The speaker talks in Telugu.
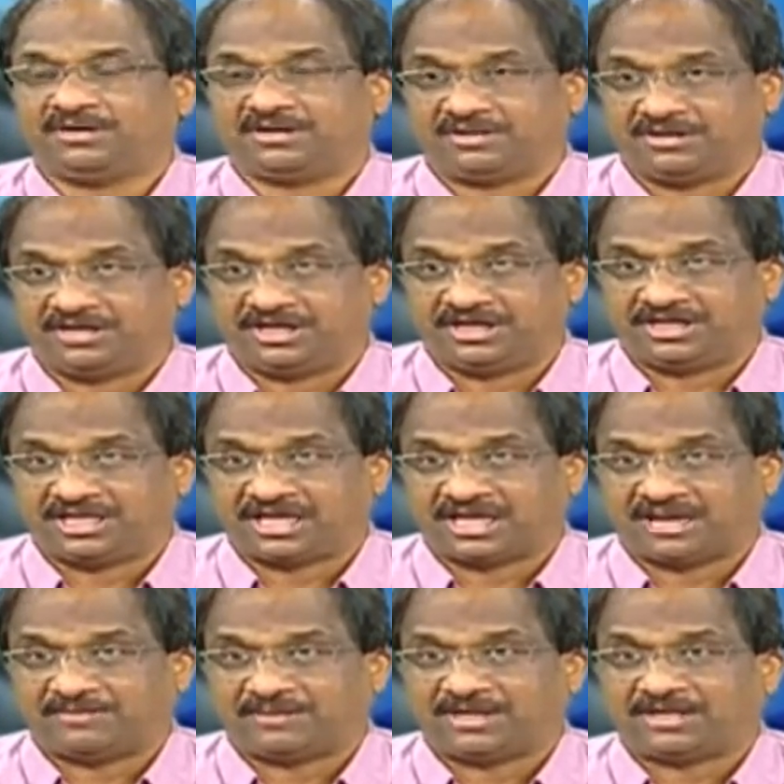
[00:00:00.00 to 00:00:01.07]
మన
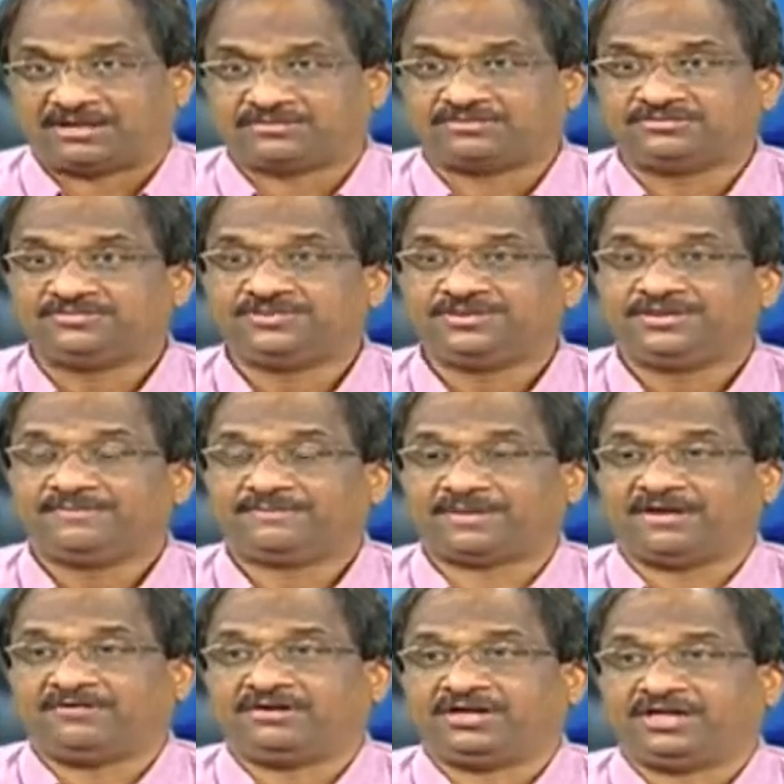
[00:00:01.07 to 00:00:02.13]
నిన్నటిదాకా ఏమన్నారు
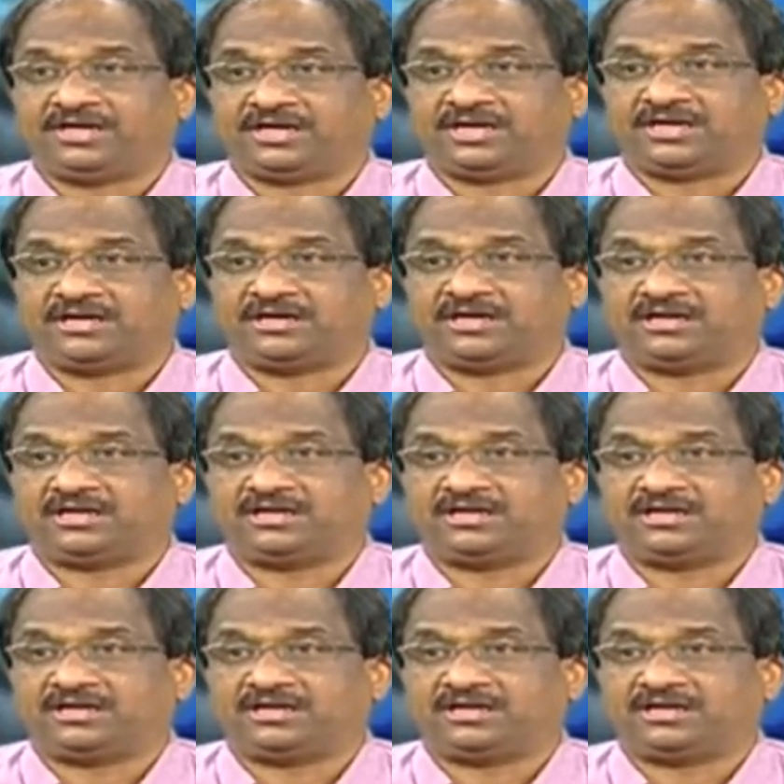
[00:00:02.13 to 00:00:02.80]
ప్రైవేటీకరణ